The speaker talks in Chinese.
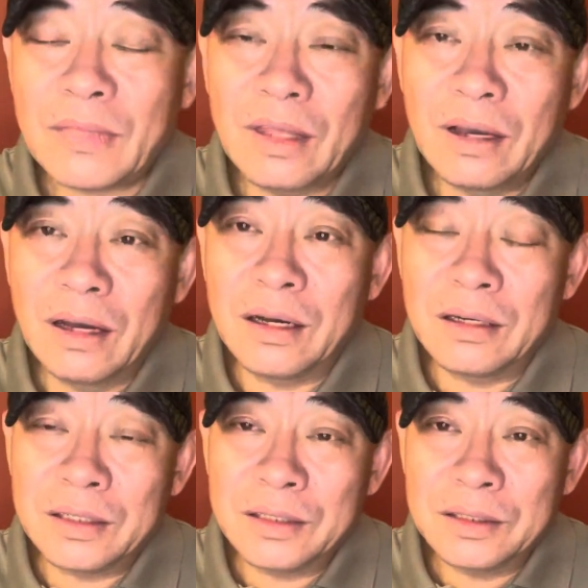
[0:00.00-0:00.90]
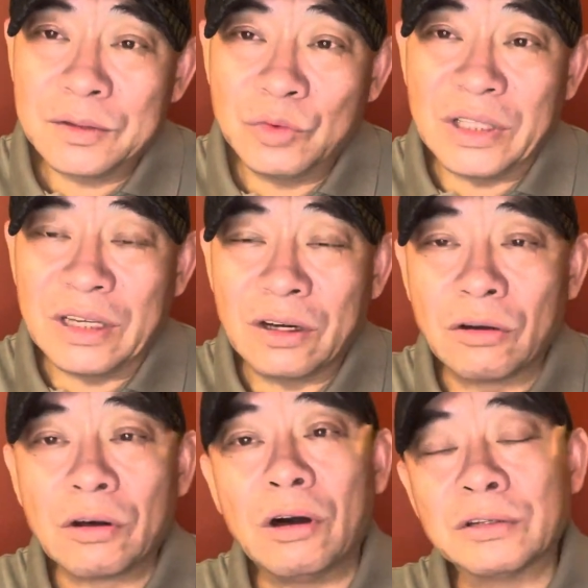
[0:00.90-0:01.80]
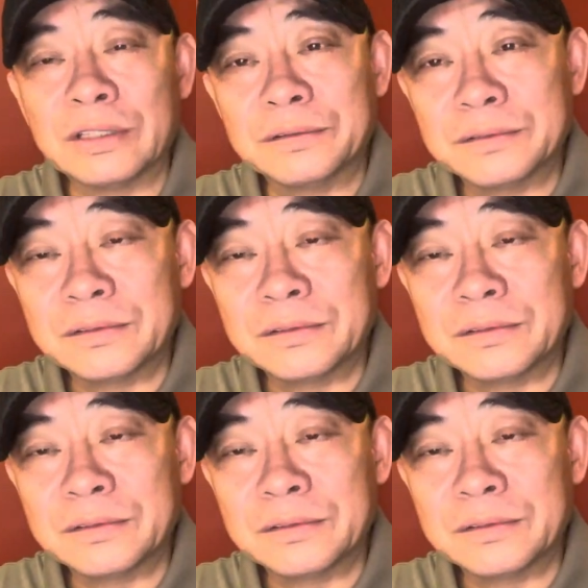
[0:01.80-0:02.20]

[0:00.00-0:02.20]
啊，屋顶高高的。